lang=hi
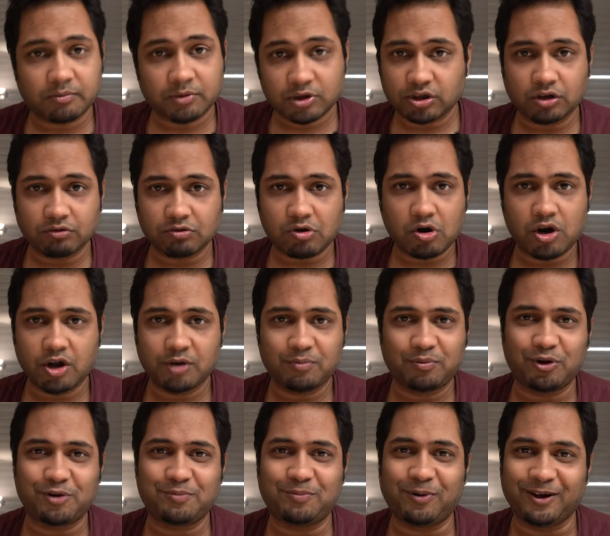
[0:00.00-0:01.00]
में वो
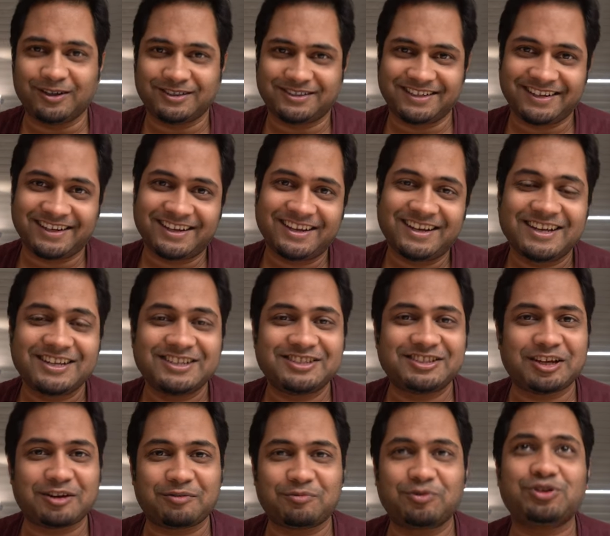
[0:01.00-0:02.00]
एयरपोर्ट पहुँचे
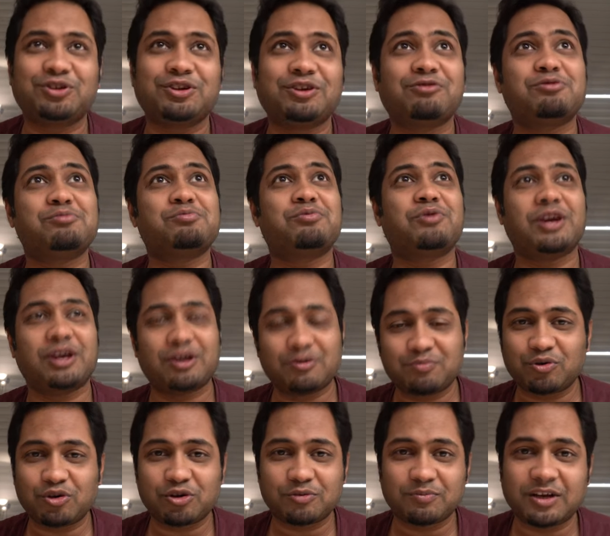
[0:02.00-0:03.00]
शेर में वो
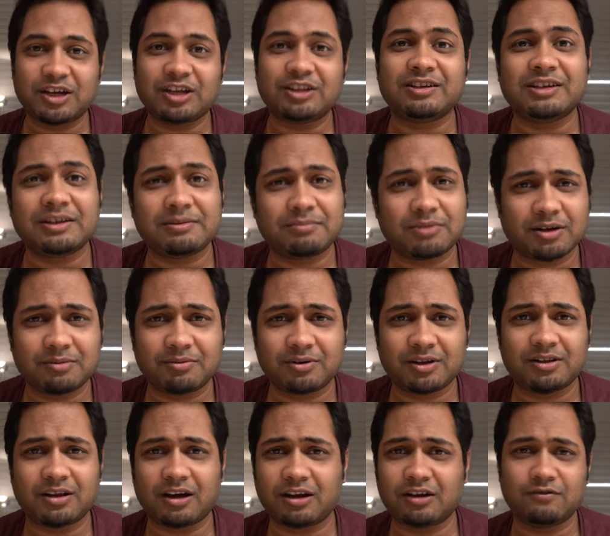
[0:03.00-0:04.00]
एयरपोर्ट में इतने बड़े
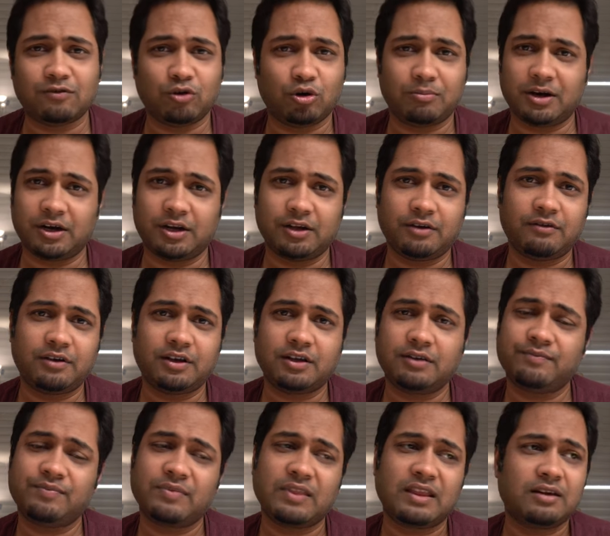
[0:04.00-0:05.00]
बड़े दानव लोग बैठे हुए हैं
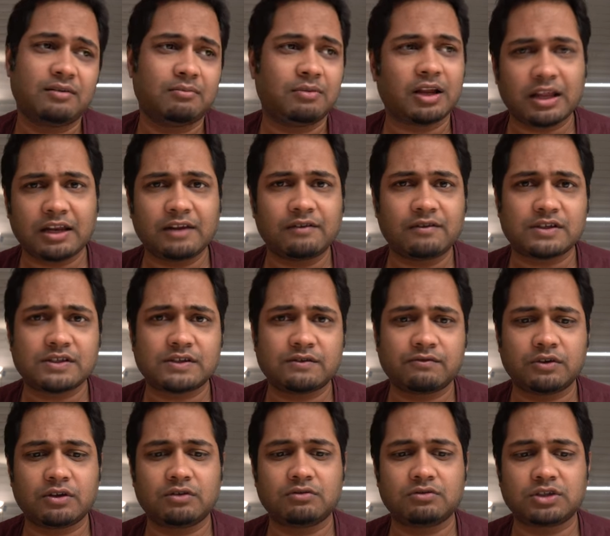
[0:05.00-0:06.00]
बट एनी
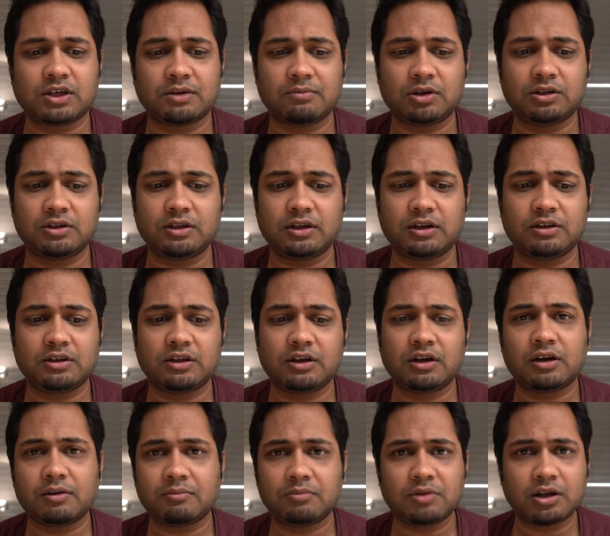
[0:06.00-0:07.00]
फिर उसके बाद धीरे
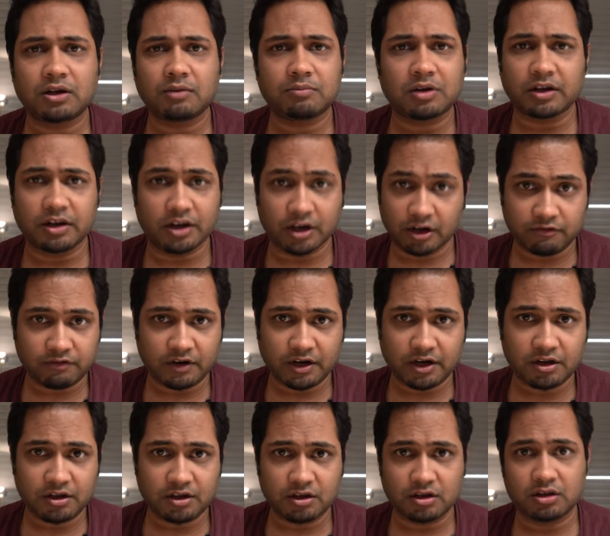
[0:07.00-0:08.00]
धीरे हमने अपना गेट
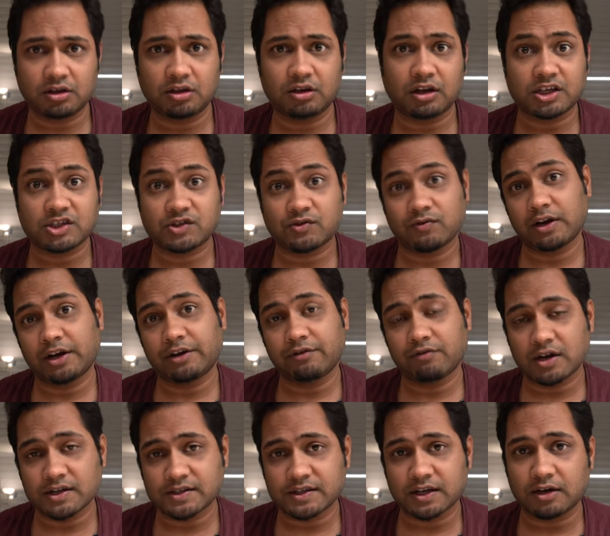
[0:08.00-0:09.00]
फाइंड किया कि नेक्स्ट फ्लाइट
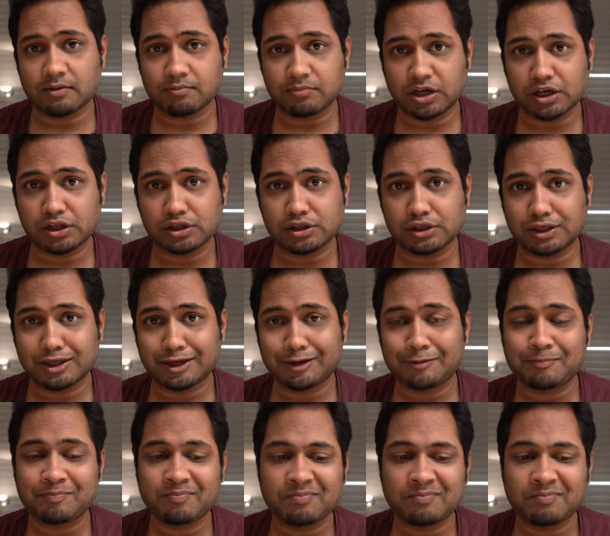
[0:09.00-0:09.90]
वहाँ से कब निकलती है